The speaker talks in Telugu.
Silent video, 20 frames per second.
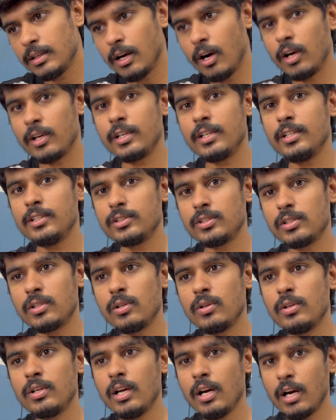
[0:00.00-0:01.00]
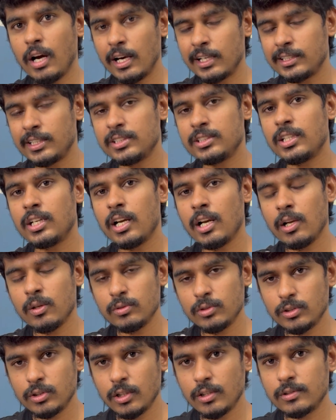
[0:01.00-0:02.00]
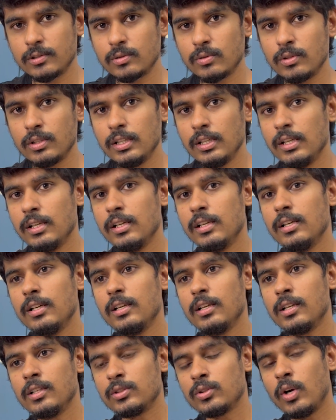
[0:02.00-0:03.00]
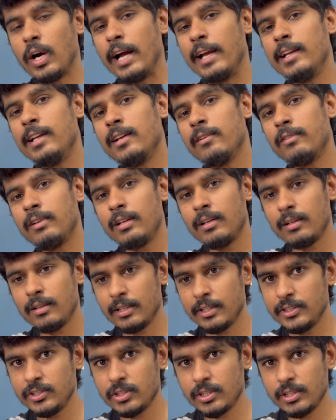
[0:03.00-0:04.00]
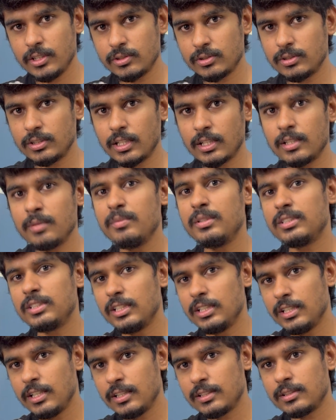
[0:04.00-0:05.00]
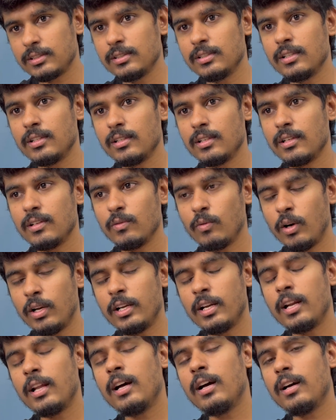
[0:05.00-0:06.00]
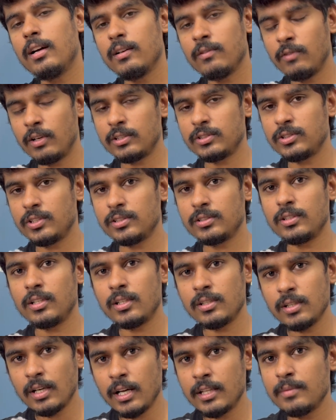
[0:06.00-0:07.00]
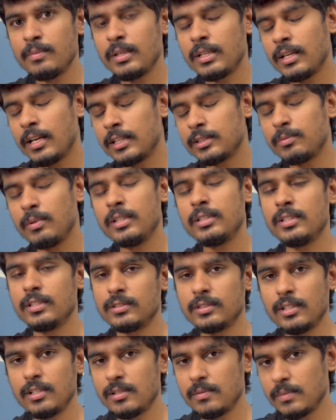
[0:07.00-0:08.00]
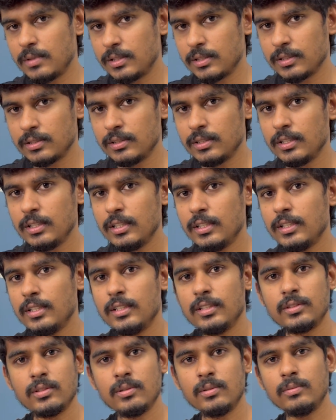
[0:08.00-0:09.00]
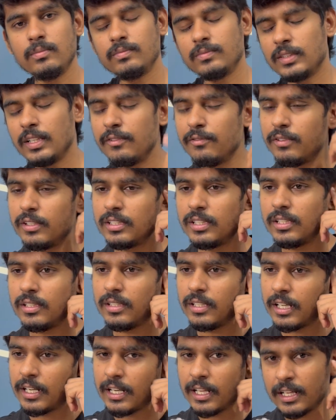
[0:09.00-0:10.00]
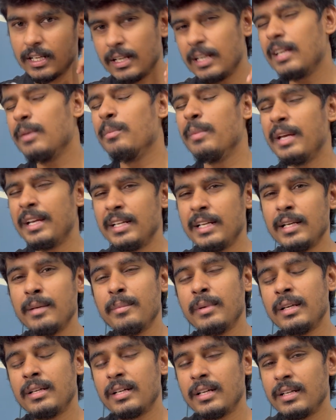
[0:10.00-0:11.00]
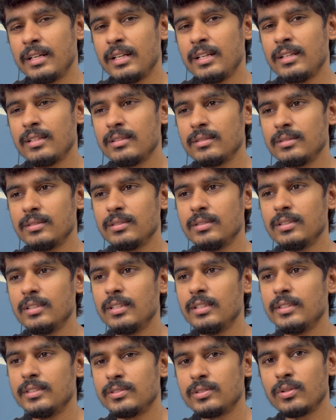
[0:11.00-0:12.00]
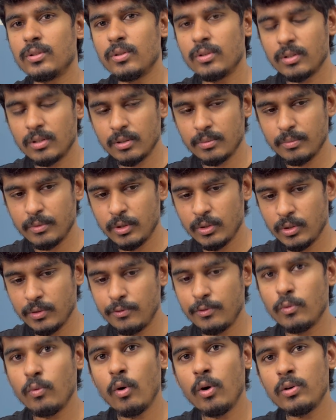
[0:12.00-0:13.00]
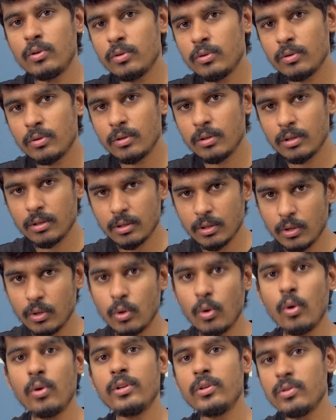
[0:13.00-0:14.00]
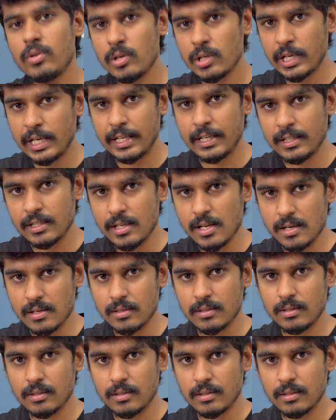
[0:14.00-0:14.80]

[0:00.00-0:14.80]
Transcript: ఆర్గనైజేషన్లోనే ఆర్కిటెక్చర్ ఎలా ఉందో తెలుసుకొని సో హై లెవెల్ ఇంజనీర్స్ ఉంటారు కదా మీ సీనియర్స్ వాళ్ళు ఎలా వర్క్ చేస్తారు అది మీకు ఎక్స్ప్లెయిన్ చేస్తాను అనమాట సో ఎవ్రీథింగ్ ఇక్కడ మెయిన్ ఏం ఏంటంటే సో ఇఫ్ యూ వాంట్ టు గ్రోన్ యువర్ కెరీర్